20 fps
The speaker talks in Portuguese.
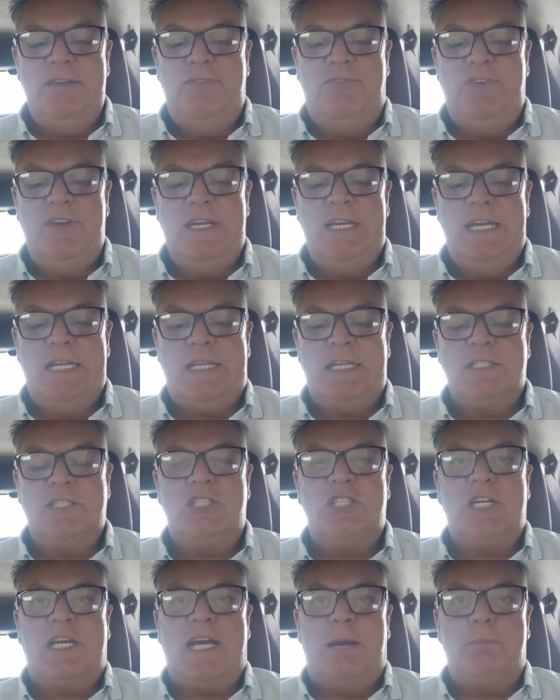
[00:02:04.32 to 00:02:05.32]

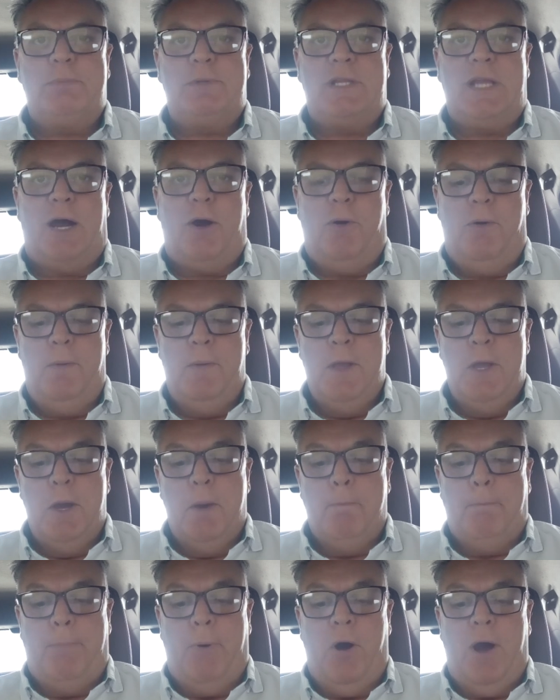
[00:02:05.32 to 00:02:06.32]
infinitas de capital
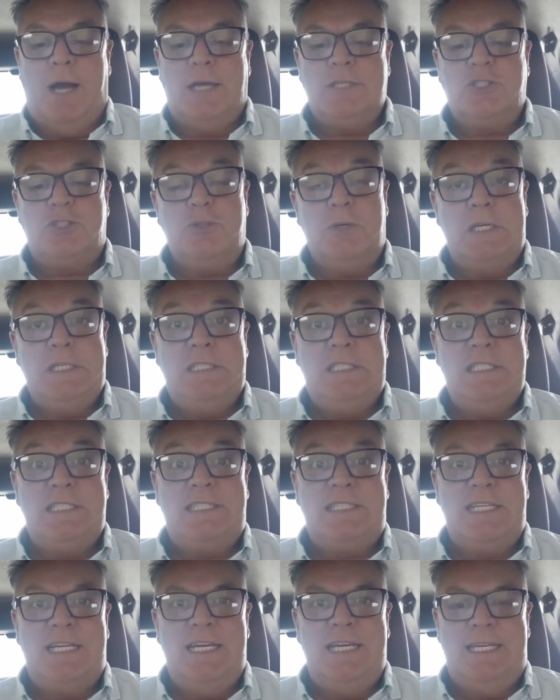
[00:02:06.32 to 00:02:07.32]
por razões
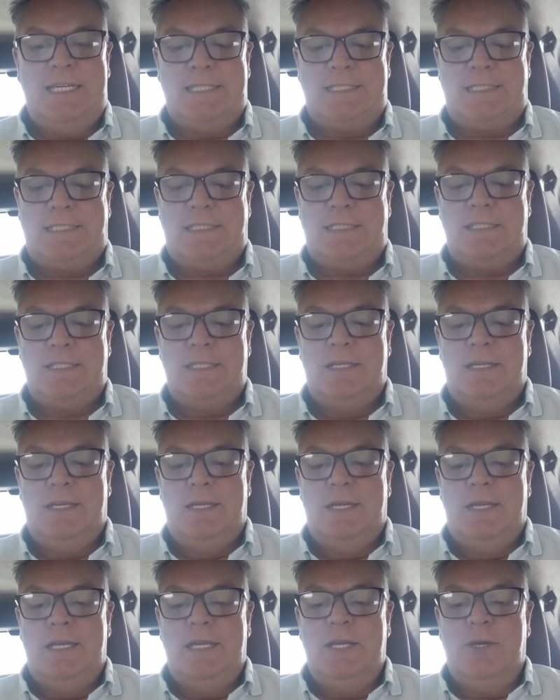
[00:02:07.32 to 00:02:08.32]
estranhas,
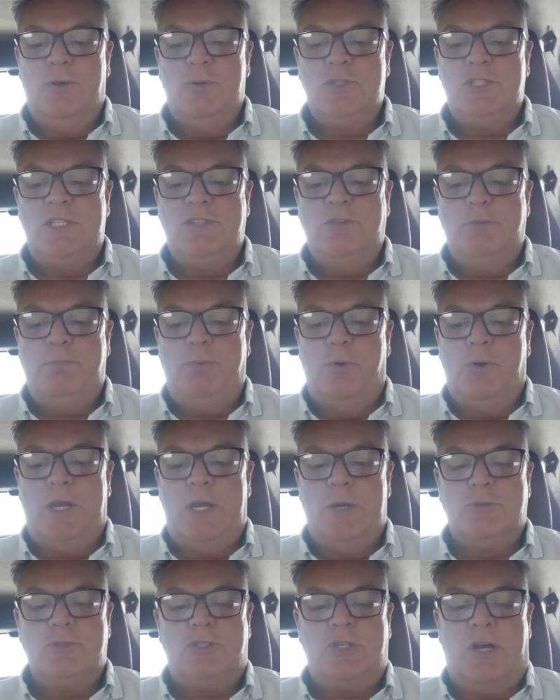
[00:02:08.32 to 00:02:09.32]
inclusive
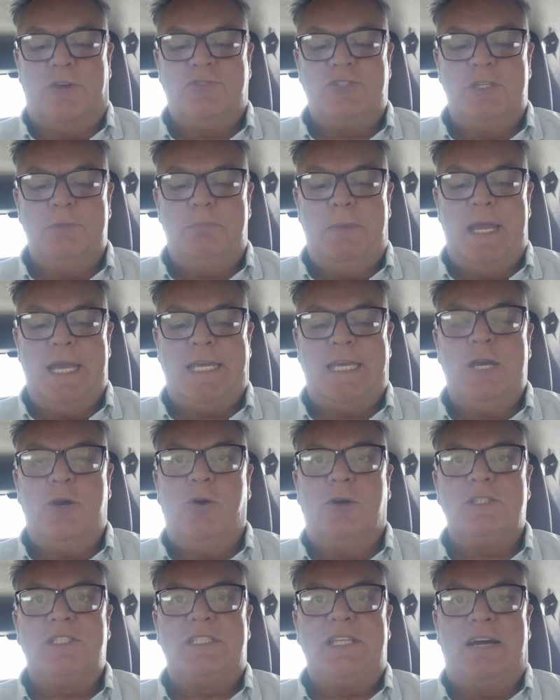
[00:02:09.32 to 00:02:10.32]
porque o SoftBank
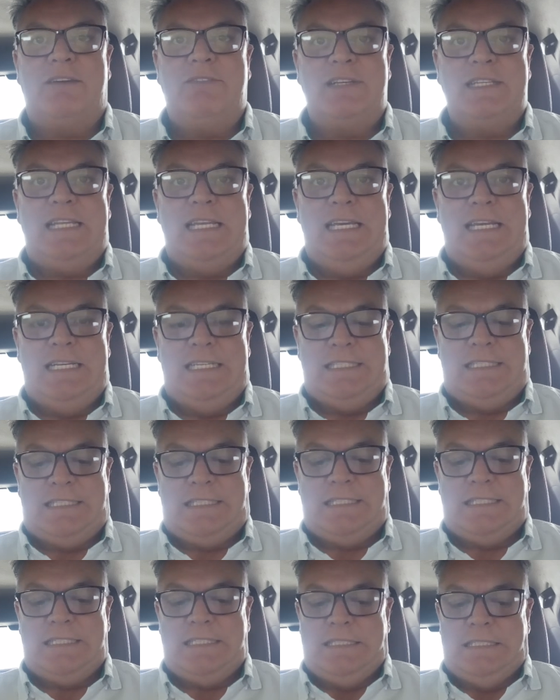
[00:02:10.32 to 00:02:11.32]
gostava
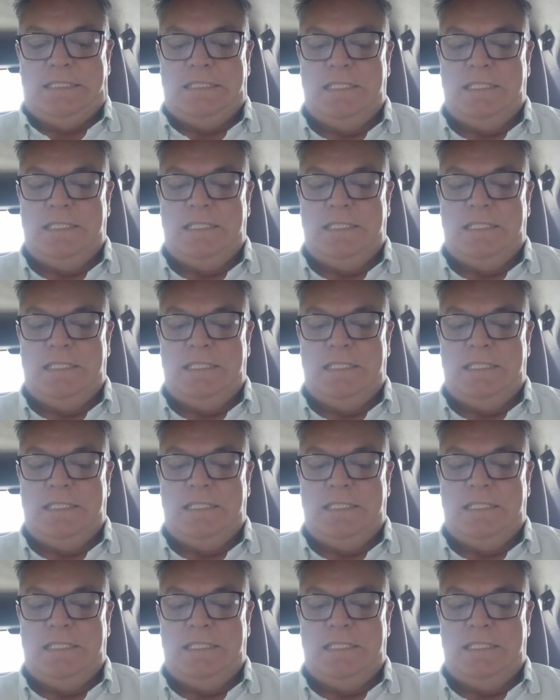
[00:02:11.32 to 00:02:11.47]
deles.